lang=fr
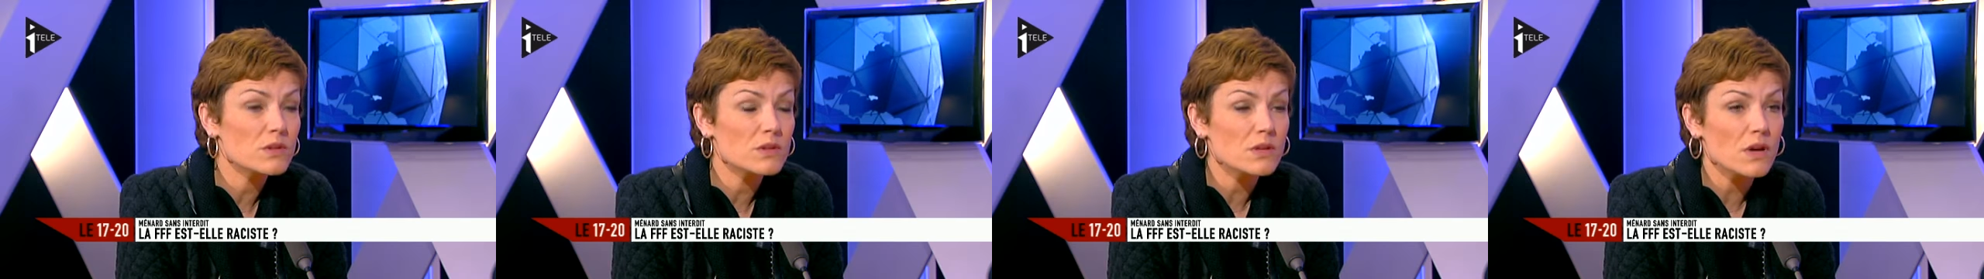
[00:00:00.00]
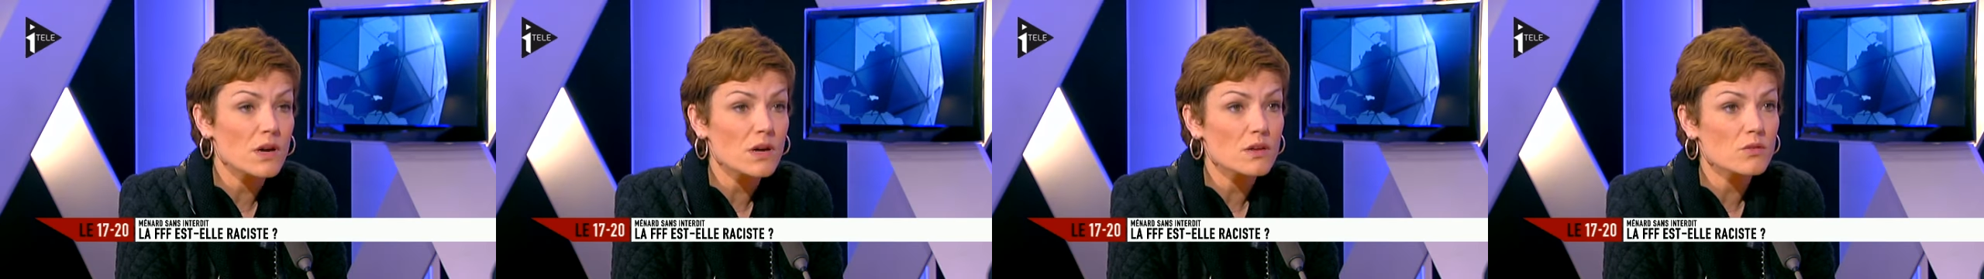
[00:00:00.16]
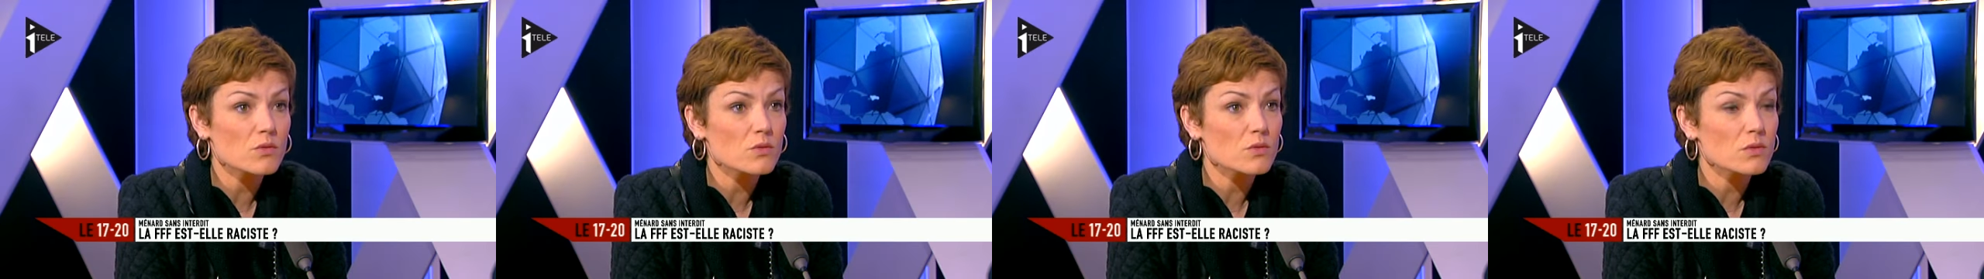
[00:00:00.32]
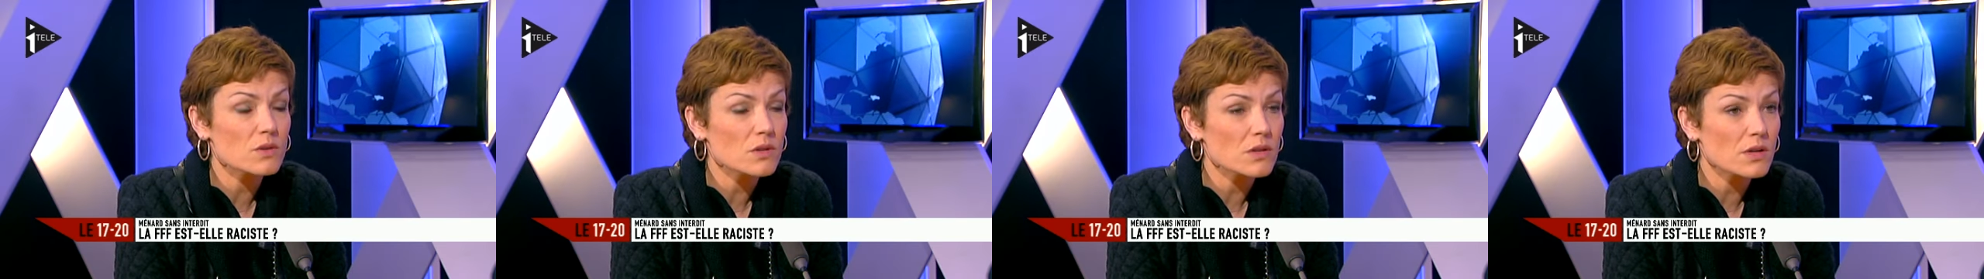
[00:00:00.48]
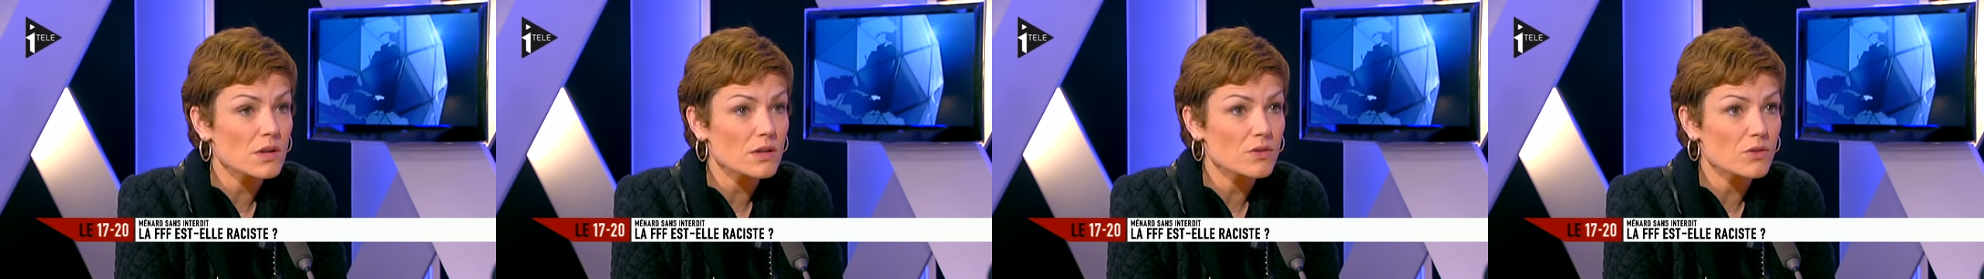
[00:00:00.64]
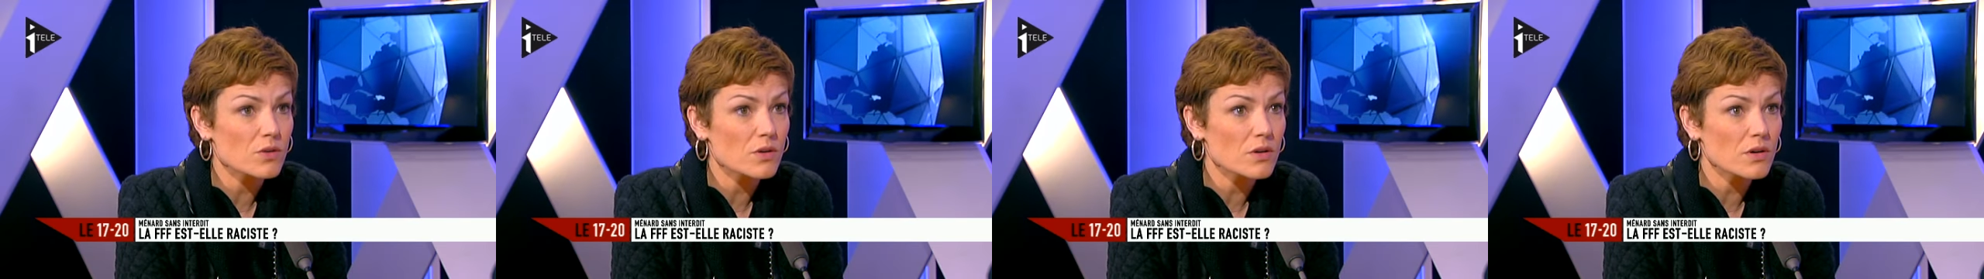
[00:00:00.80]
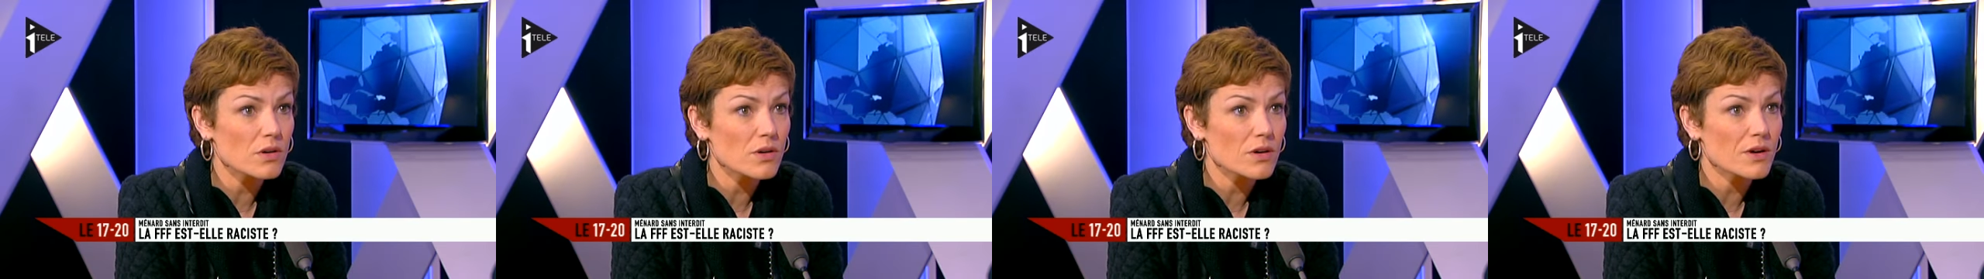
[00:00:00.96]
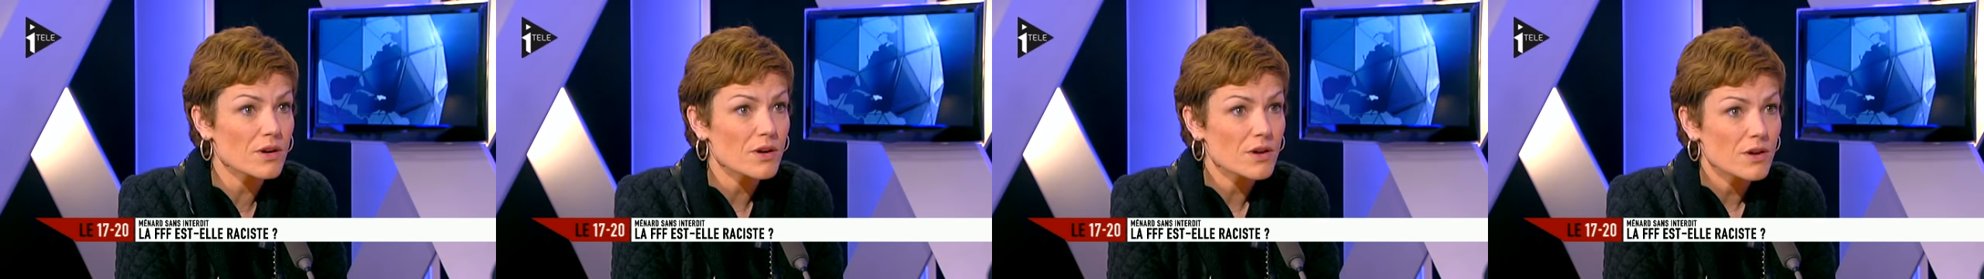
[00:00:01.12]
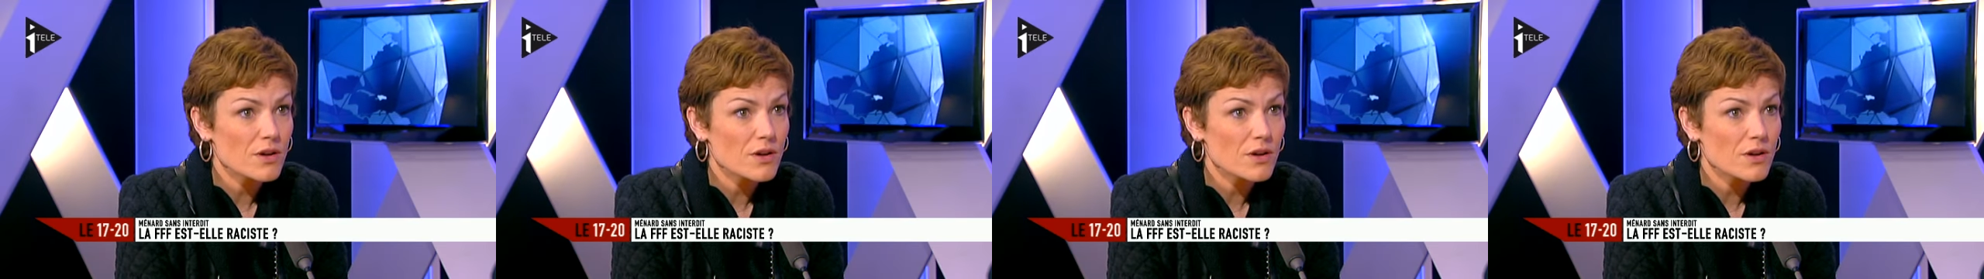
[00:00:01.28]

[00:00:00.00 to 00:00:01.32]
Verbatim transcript: qui a raison, qui a tort.